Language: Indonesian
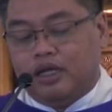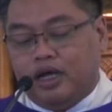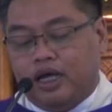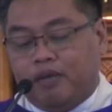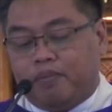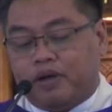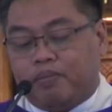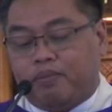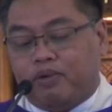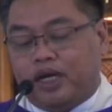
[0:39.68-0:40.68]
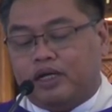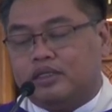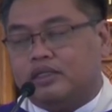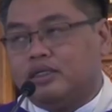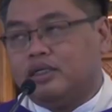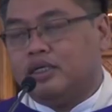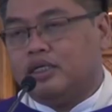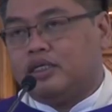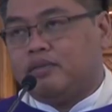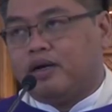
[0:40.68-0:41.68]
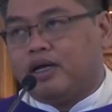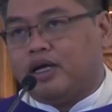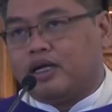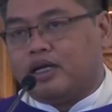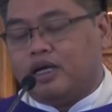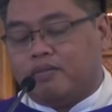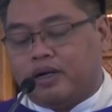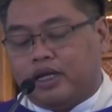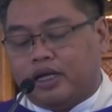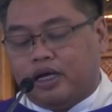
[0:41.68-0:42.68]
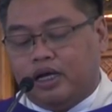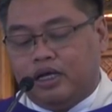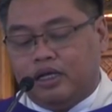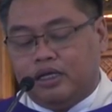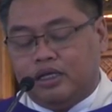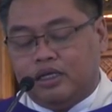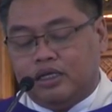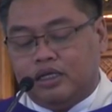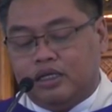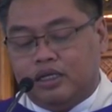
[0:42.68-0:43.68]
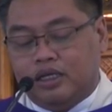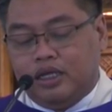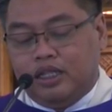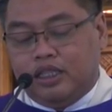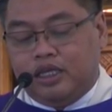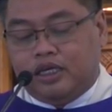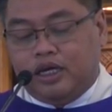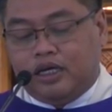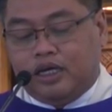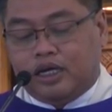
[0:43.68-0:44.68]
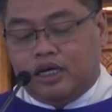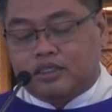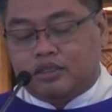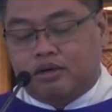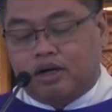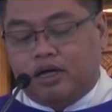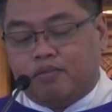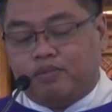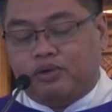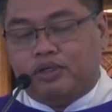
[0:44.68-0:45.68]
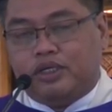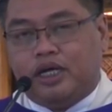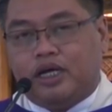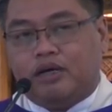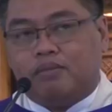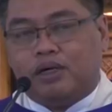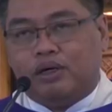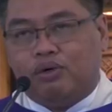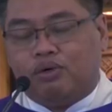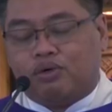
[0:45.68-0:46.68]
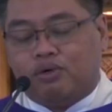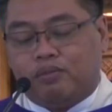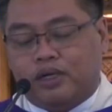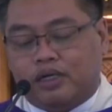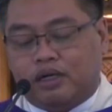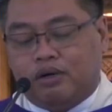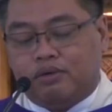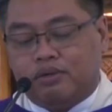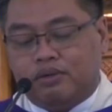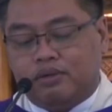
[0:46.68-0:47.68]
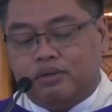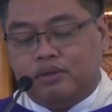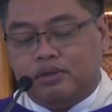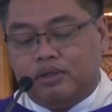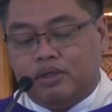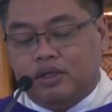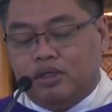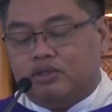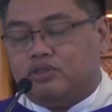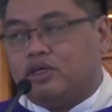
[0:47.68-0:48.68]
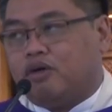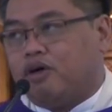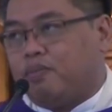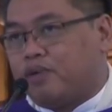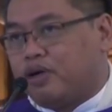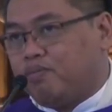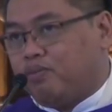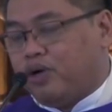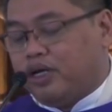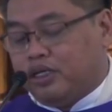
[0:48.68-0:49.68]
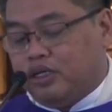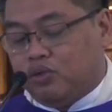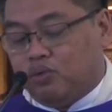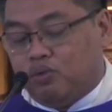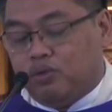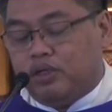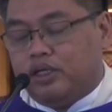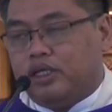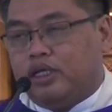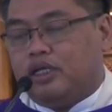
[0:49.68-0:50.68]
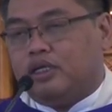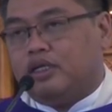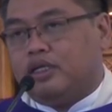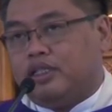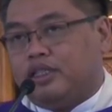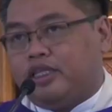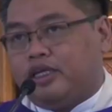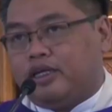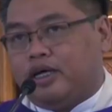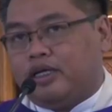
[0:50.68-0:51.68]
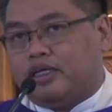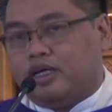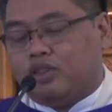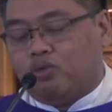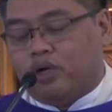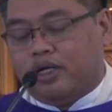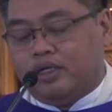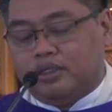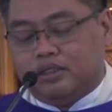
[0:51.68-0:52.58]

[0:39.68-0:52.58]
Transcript: "Hai perempuan, di manakah mereka? Tidak adakah seorang pun yang menghukum engkau?" Jawab perempuan itu, "Tidak ada, Tuhan."